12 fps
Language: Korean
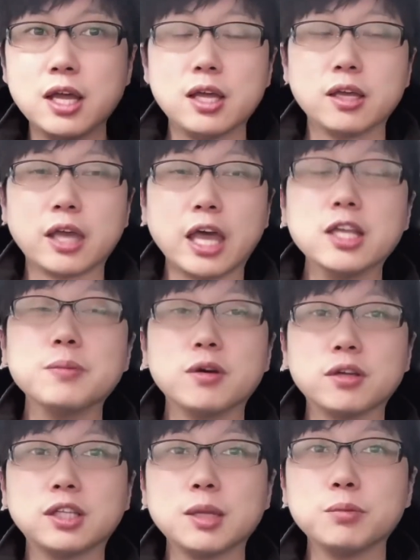개념이 없기
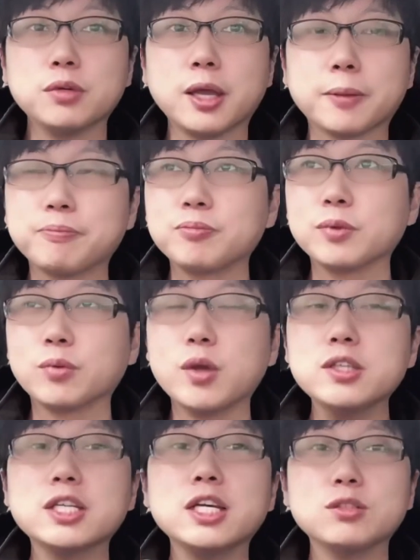때문에
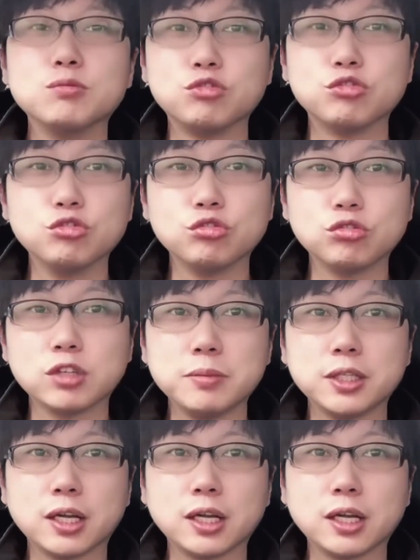굉장히 좀 두근두근합니다.